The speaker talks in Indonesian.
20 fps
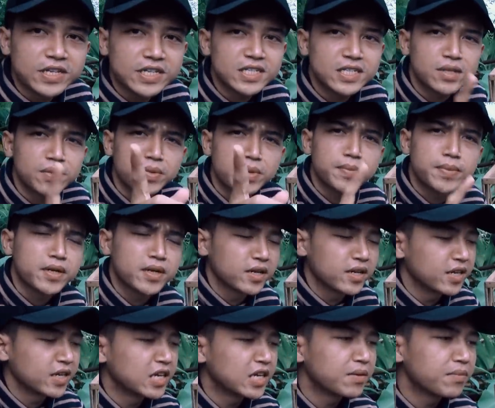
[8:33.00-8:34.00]
fix teman-teman
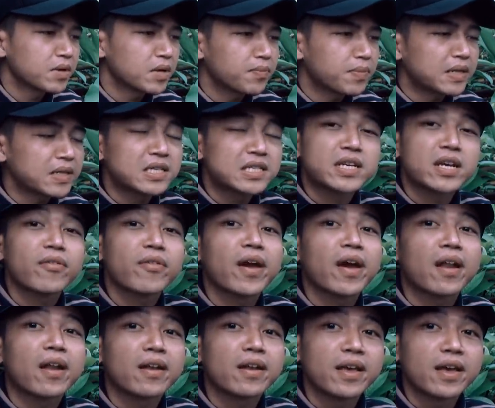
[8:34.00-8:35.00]
ini merpati
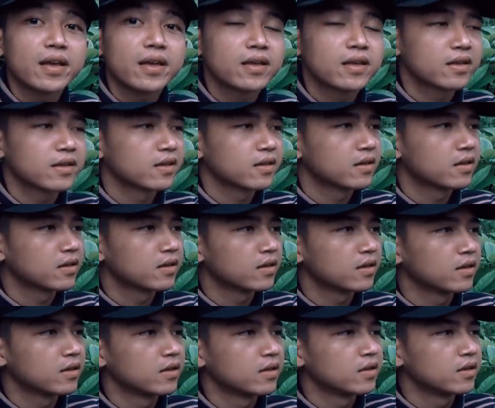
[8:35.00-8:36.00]
cewean ya
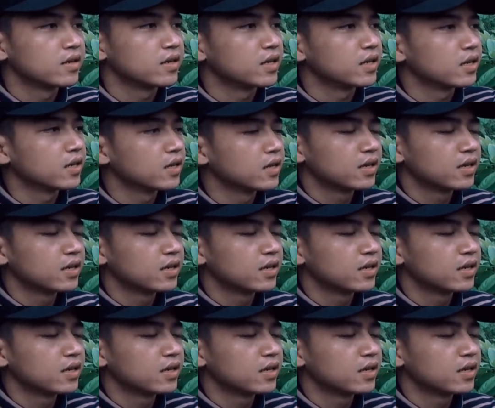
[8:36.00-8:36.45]
nih